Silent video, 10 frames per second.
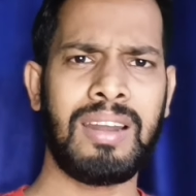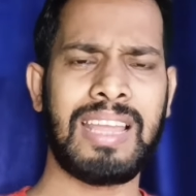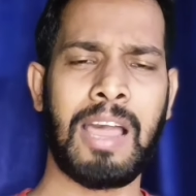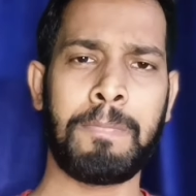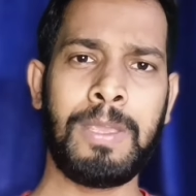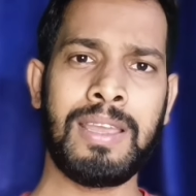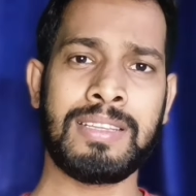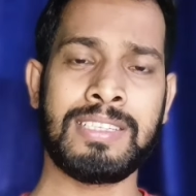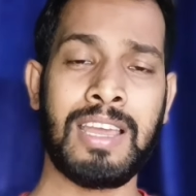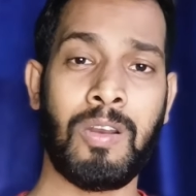एंड काफ़ी
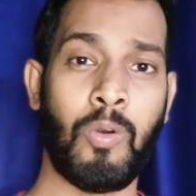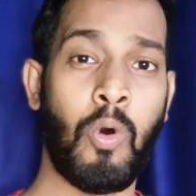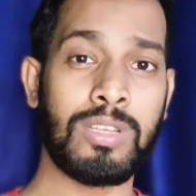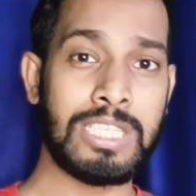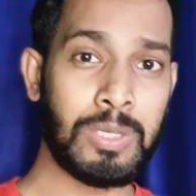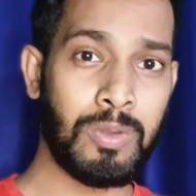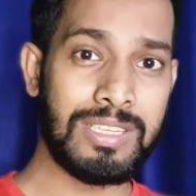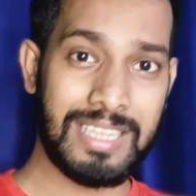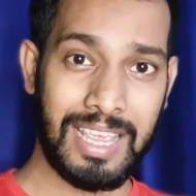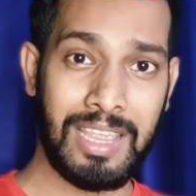अच्छा रॉ
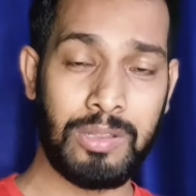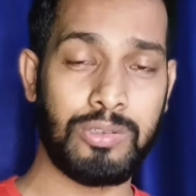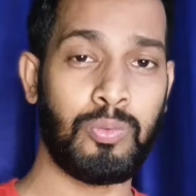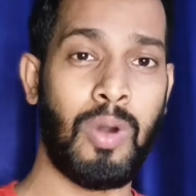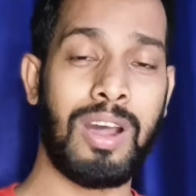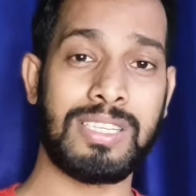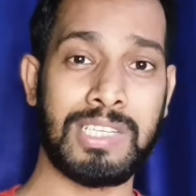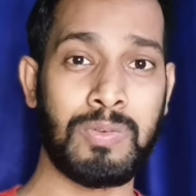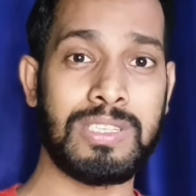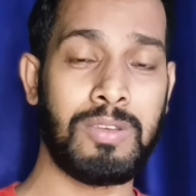सिक्वेंस है जो वार
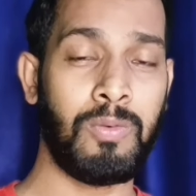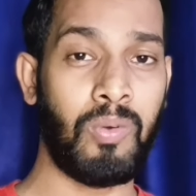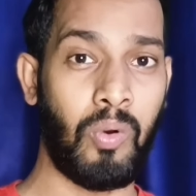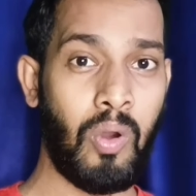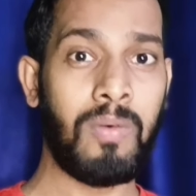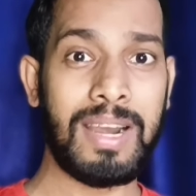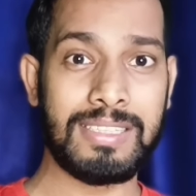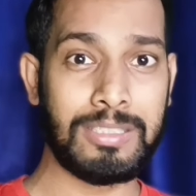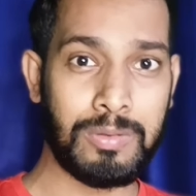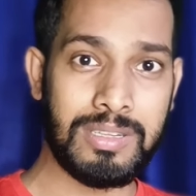सिक्वेंस है वो रॉ
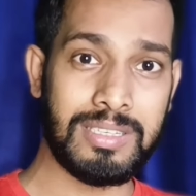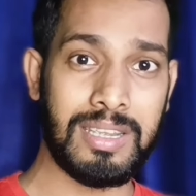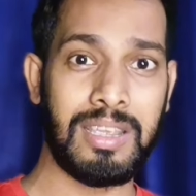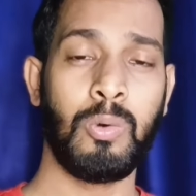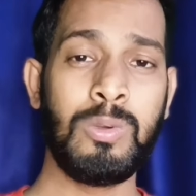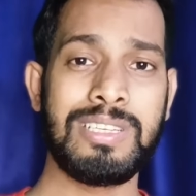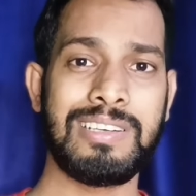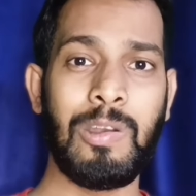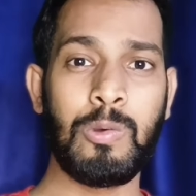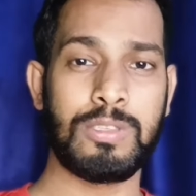वाला सिक्वेंस है कुछ
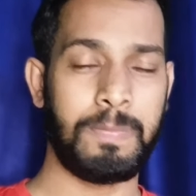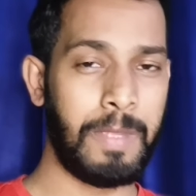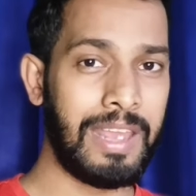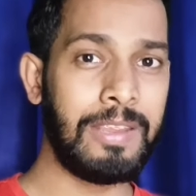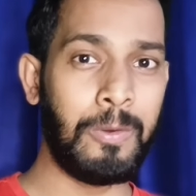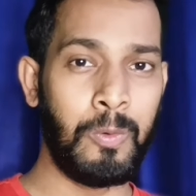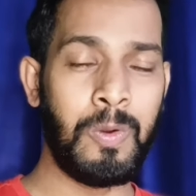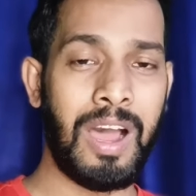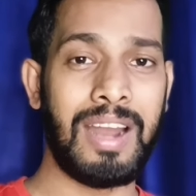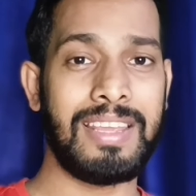इट लुक्स वेरी
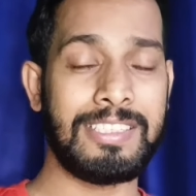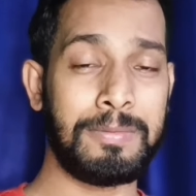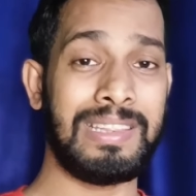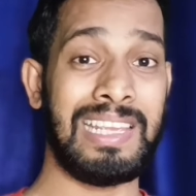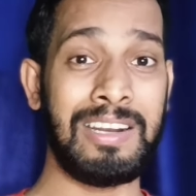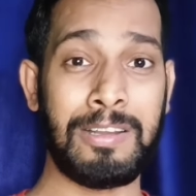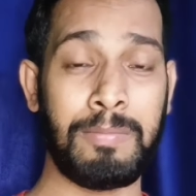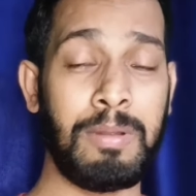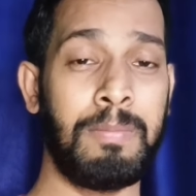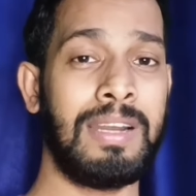गुड एंड ये जो थिएटर
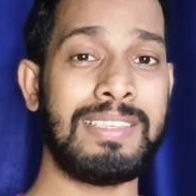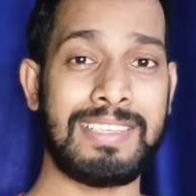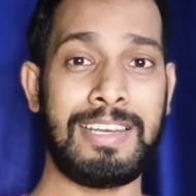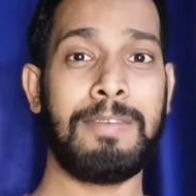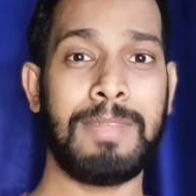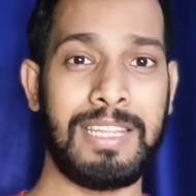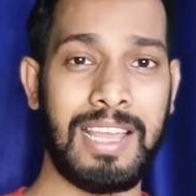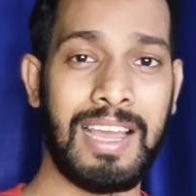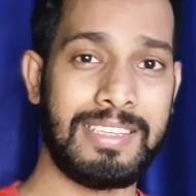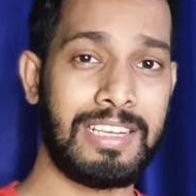में बड़ी स्क्रीन में
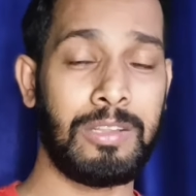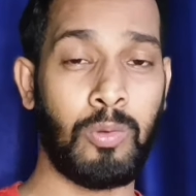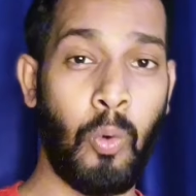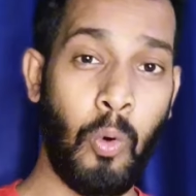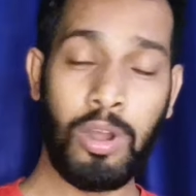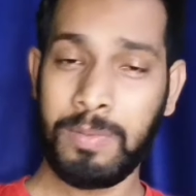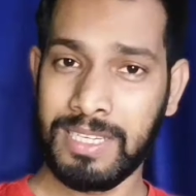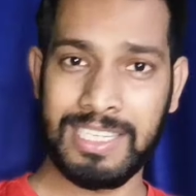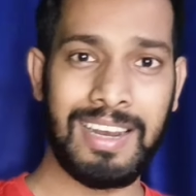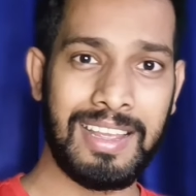दिखा जाएगा तो और भी
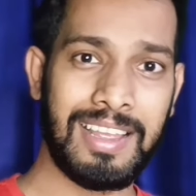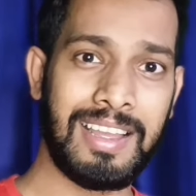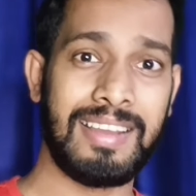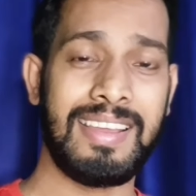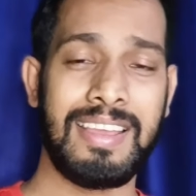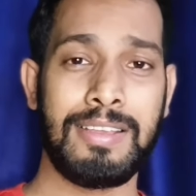अच्छा लगेगा